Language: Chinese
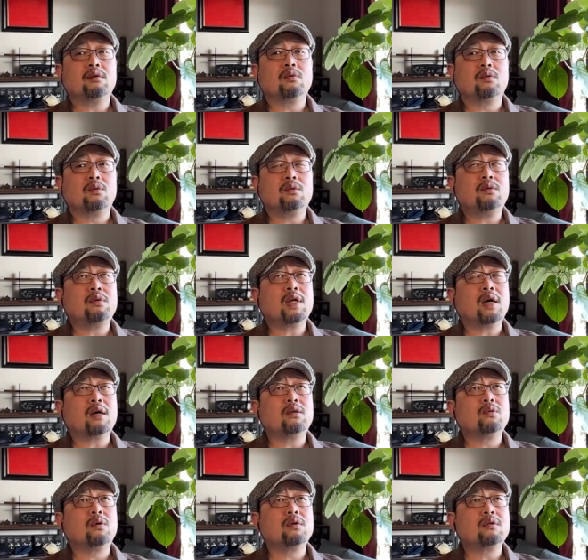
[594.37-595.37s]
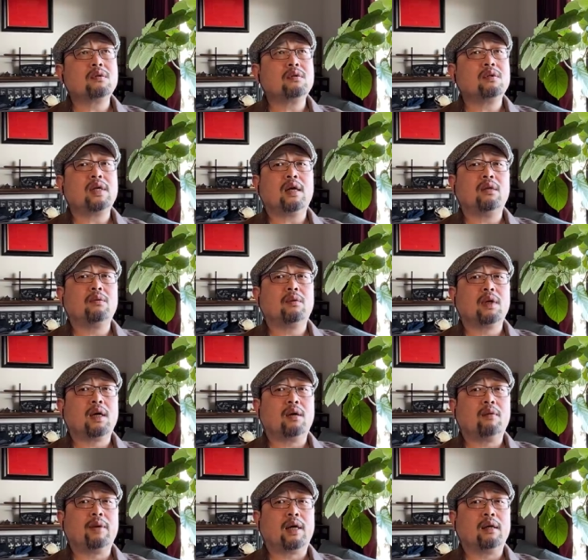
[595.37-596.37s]
顾雏军大概坐了四年多
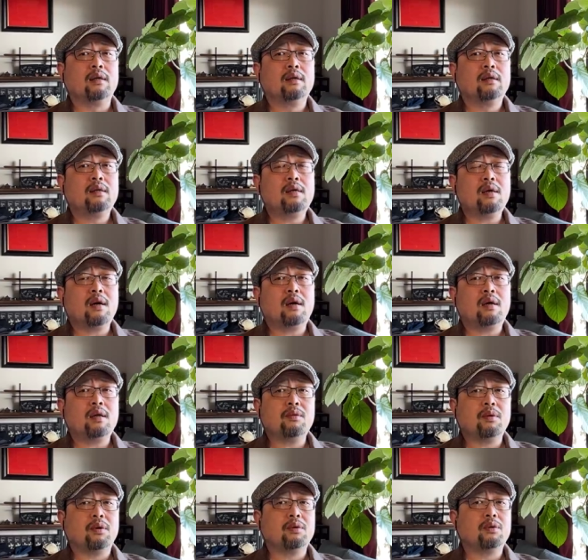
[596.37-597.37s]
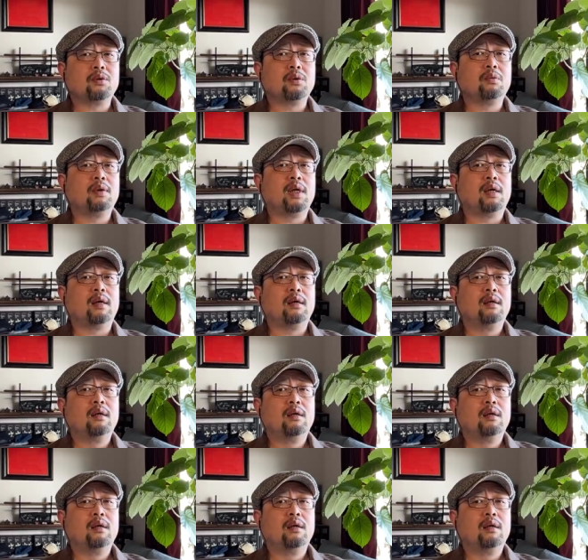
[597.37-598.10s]
牢吧，一二年左右就出来了。